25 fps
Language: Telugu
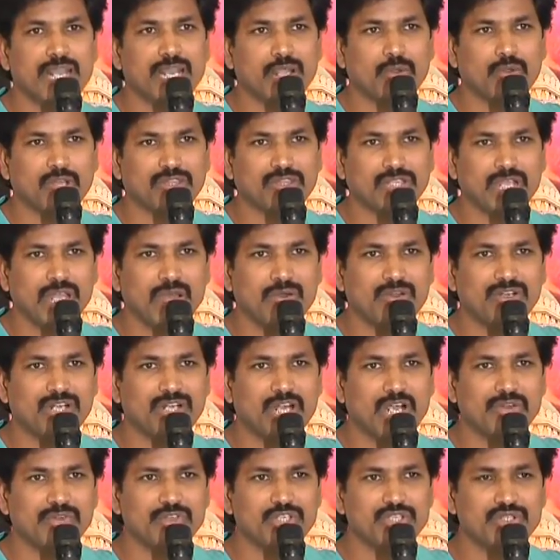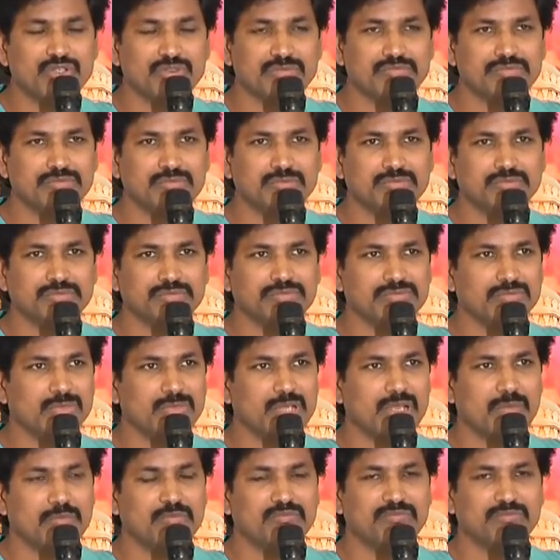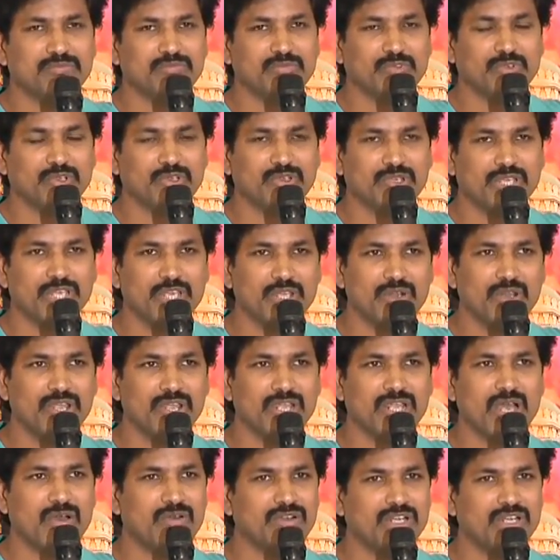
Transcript: చాలా కొత్తగా ఉన్నాడు విష్ణు హీరోయిక్గా